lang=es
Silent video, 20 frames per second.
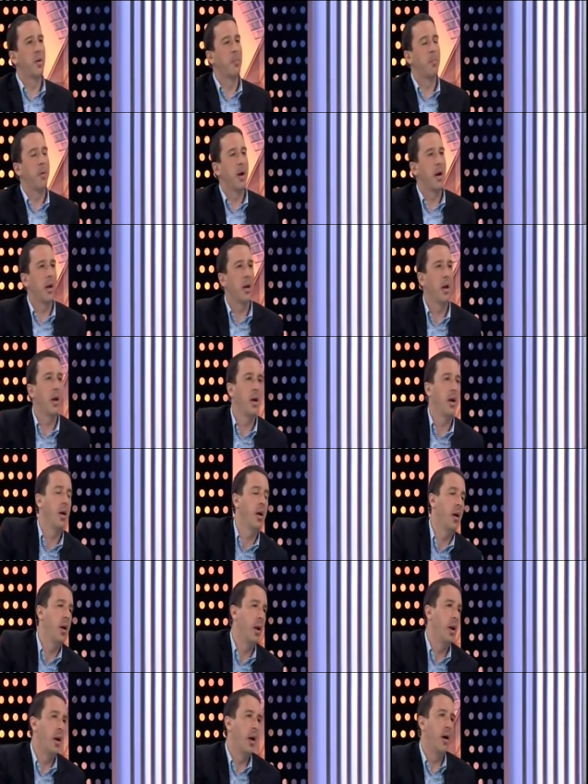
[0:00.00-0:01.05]
para que
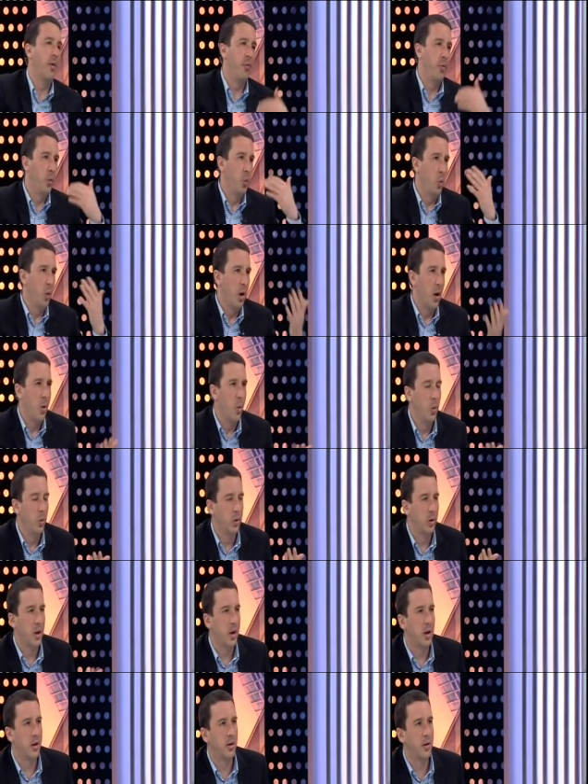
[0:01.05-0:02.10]
la futura
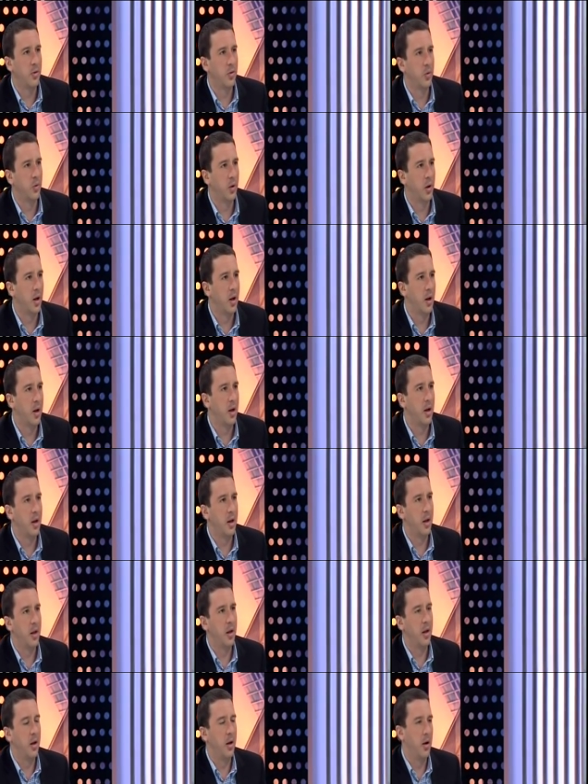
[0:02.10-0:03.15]
Junta Nacional,
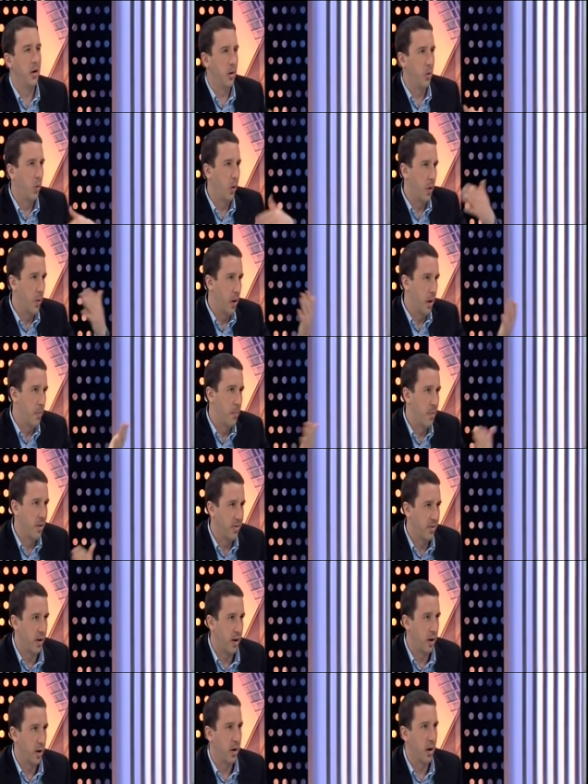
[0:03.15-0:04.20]
eh, lo que va a
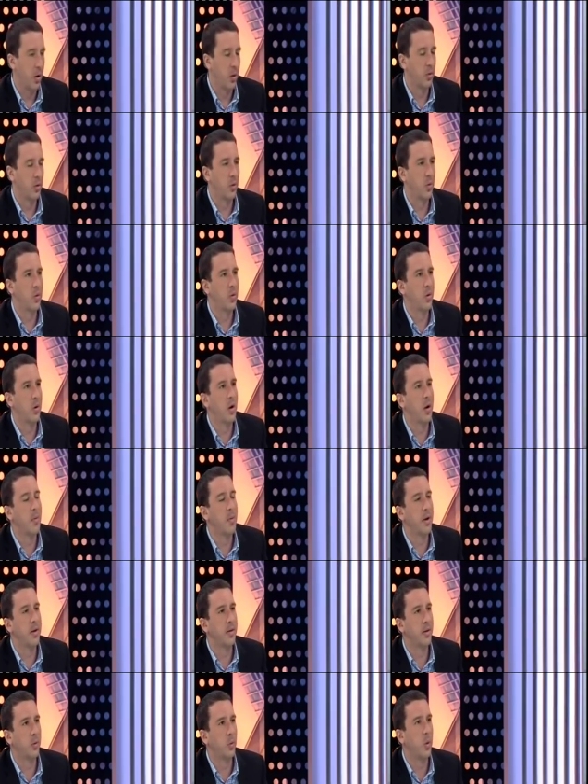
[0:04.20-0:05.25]
reemplazar al Consejo Nacional de la
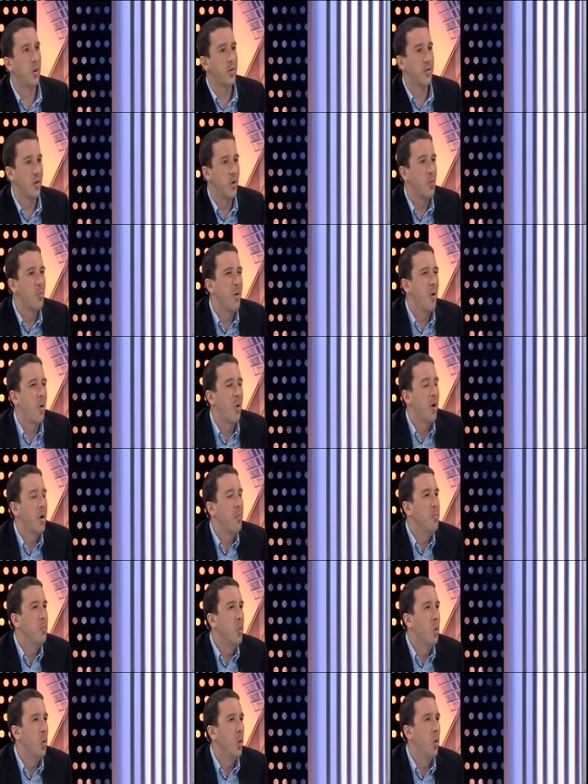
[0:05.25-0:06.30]
Magistratura, sea un mejor
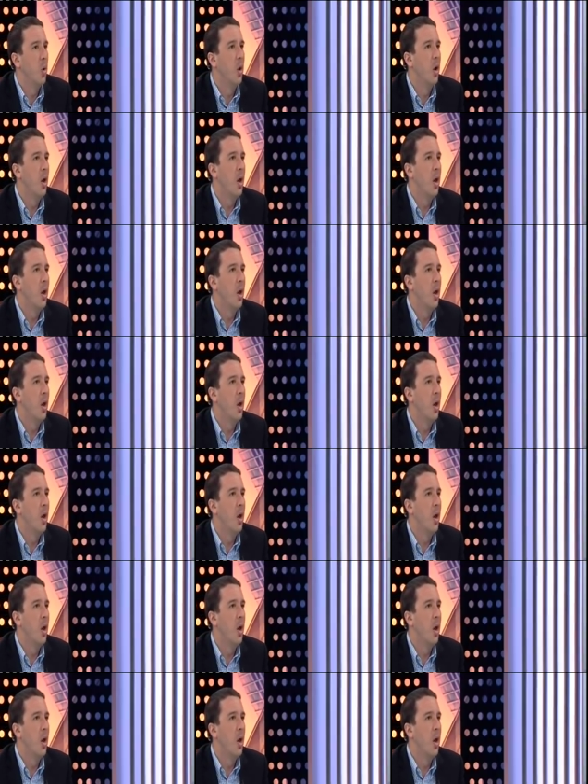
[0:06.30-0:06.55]
embudo?